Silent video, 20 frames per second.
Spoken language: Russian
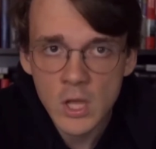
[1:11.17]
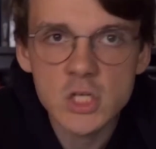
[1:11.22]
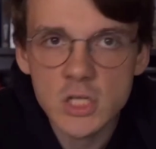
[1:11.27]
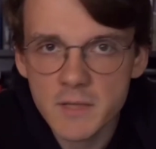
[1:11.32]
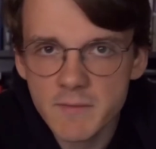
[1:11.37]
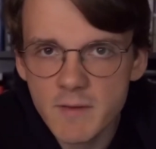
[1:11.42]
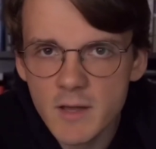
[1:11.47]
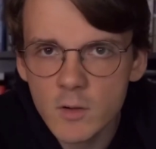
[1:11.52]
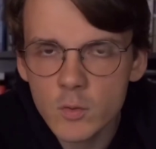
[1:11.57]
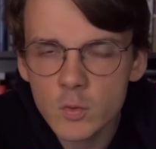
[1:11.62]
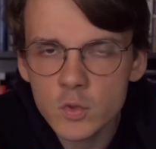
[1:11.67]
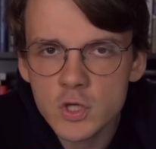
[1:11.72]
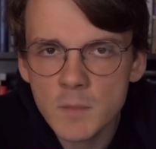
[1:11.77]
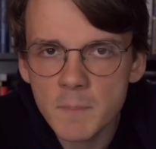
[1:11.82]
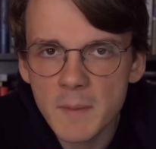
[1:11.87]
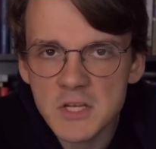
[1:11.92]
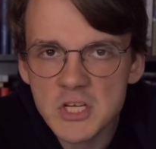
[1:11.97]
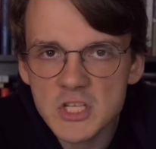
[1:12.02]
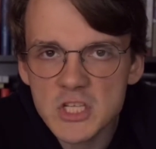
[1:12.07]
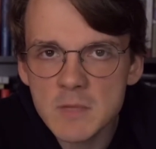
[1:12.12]
Человек уже
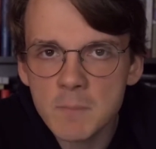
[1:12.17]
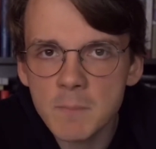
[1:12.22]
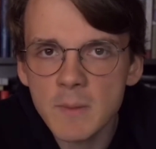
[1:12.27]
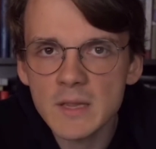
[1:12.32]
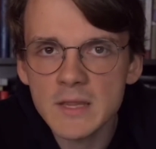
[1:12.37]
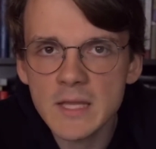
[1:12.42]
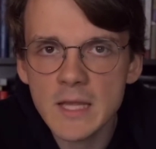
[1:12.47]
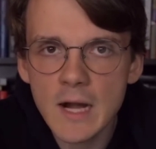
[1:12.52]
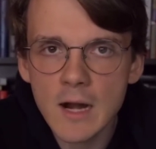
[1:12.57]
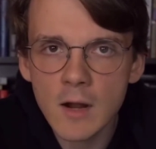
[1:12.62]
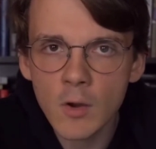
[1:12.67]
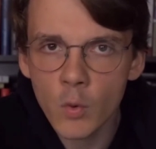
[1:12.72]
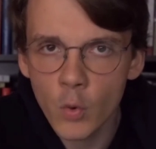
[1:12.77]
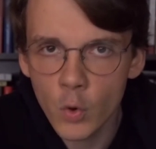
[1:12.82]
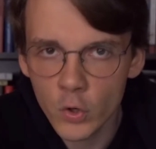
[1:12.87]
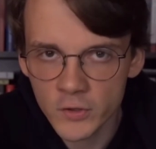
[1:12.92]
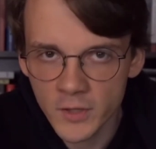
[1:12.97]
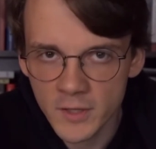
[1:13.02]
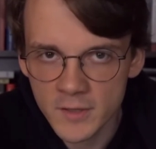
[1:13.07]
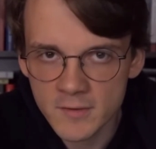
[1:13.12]
почти полтора
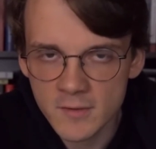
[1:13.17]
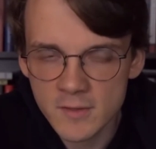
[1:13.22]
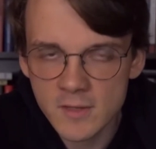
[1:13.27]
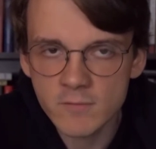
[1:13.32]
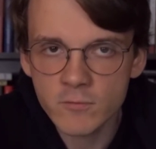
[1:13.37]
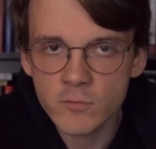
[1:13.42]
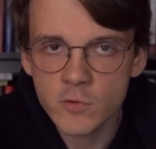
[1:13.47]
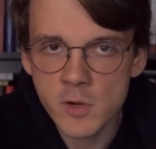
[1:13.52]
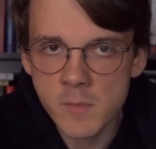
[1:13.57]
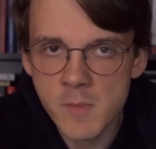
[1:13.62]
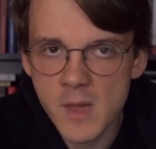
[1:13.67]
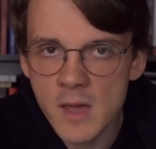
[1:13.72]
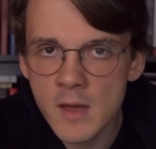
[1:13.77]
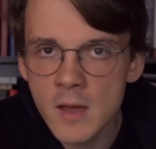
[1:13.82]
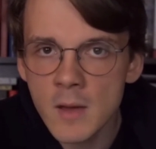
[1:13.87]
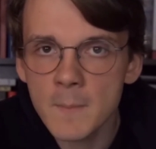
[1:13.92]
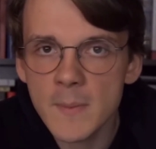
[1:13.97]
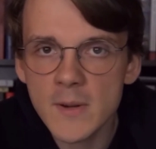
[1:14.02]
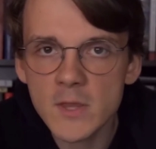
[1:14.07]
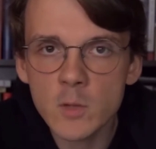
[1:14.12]
года сидит в тюрьме,
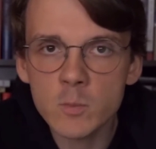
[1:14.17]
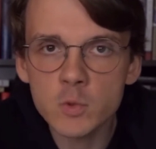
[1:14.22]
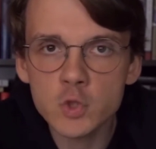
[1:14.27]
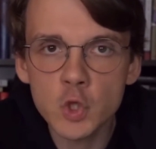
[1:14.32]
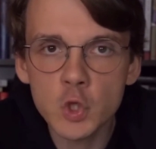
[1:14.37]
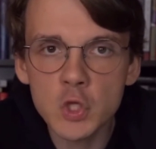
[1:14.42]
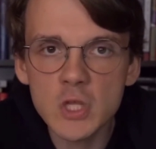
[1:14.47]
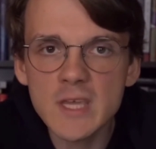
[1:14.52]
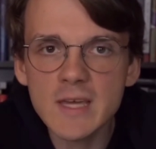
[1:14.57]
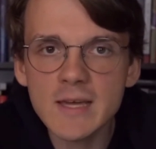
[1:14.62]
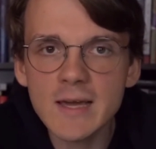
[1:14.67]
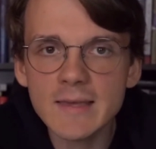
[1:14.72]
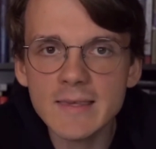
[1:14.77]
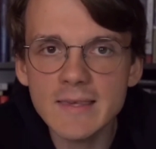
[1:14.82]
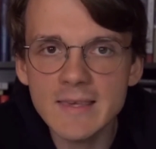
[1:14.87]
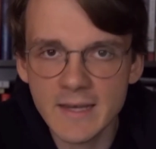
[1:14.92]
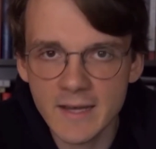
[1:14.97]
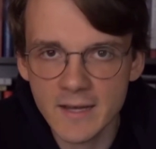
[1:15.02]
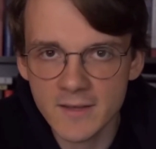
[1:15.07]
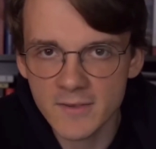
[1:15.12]
при том, что
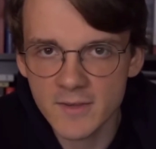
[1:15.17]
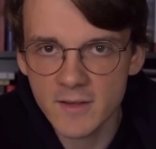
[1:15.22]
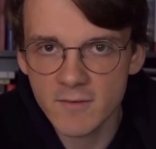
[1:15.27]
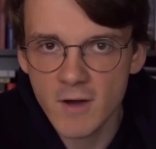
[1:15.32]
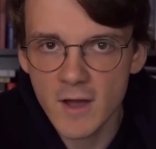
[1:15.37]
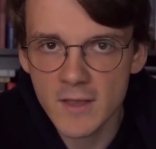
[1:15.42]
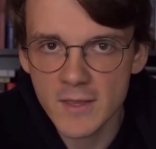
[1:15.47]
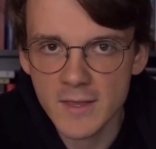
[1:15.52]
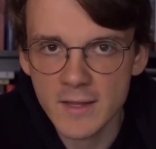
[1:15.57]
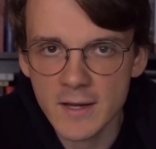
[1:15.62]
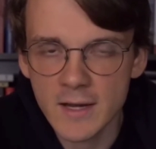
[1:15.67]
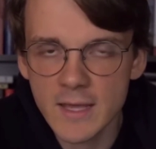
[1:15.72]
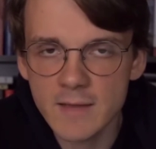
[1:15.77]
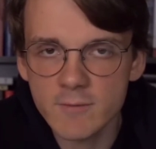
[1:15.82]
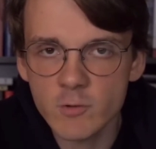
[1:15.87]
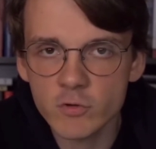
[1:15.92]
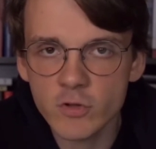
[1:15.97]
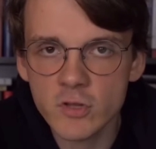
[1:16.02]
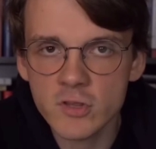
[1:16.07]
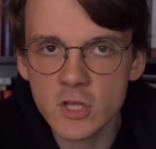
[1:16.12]
никаких оснований для
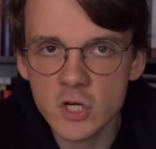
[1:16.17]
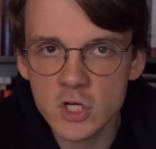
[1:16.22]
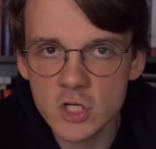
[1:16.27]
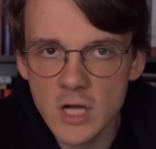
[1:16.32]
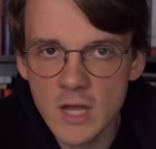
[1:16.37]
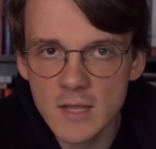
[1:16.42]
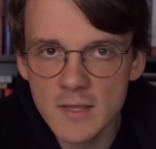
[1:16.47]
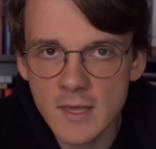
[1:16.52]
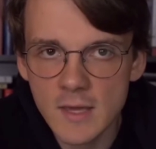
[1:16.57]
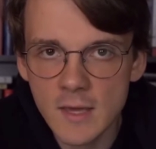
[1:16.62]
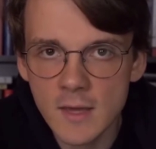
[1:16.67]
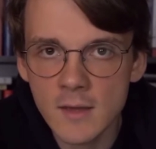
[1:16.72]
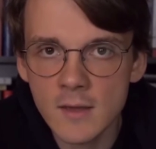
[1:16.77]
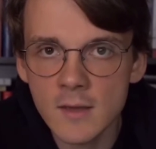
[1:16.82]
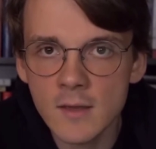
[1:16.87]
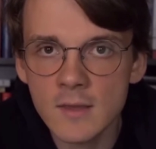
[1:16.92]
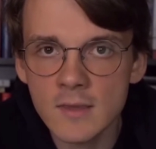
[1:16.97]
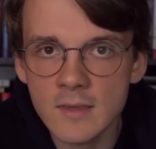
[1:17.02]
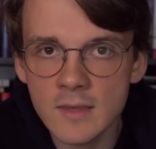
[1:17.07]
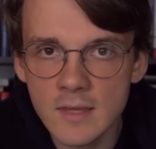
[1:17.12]
его задержания
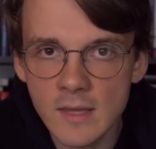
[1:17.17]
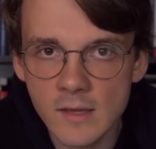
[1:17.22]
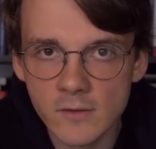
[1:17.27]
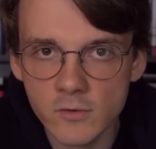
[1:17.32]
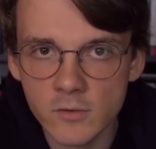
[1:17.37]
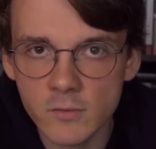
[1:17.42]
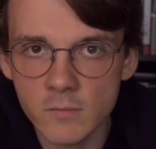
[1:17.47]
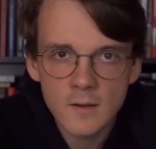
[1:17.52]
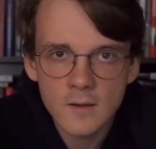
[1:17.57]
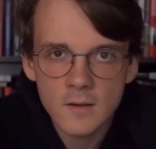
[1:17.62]
нет.